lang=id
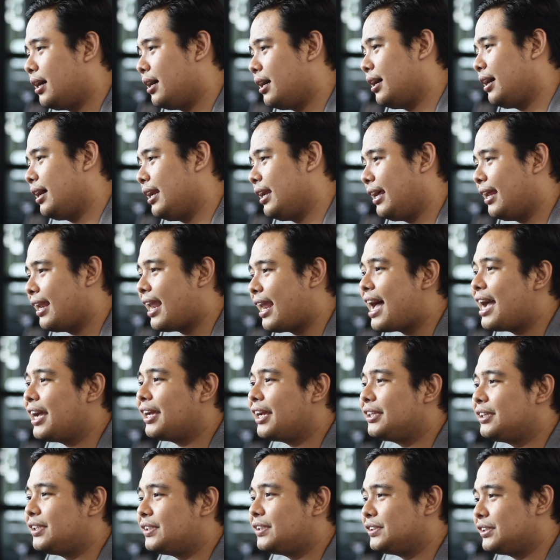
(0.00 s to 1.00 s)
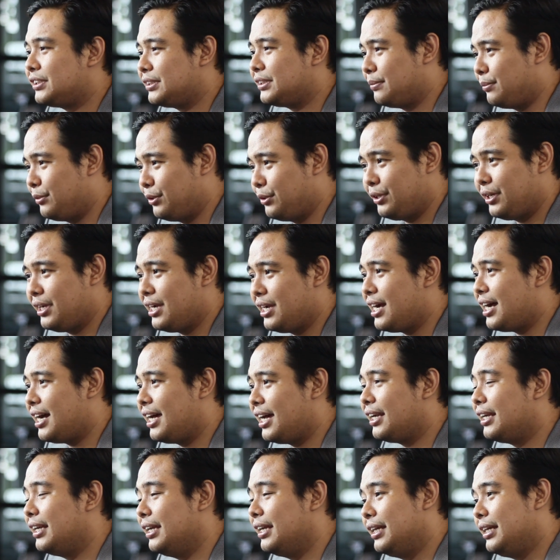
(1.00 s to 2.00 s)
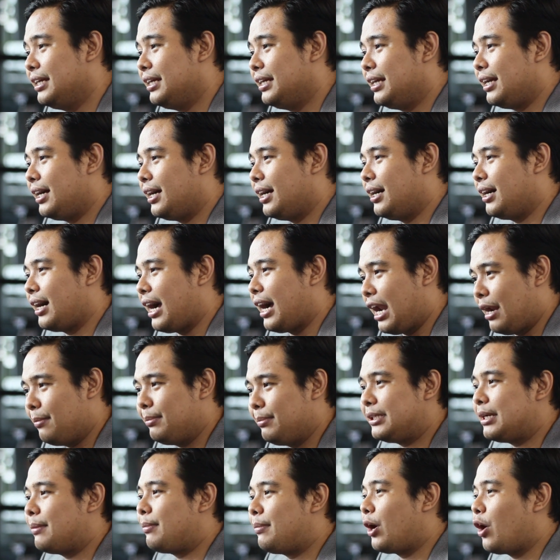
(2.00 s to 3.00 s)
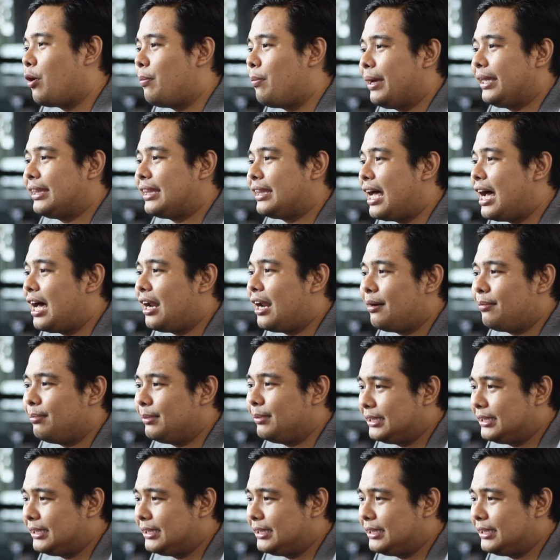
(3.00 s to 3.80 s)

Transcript: uh, klik like, terus kemudian uh, kalian bisa berkomentar,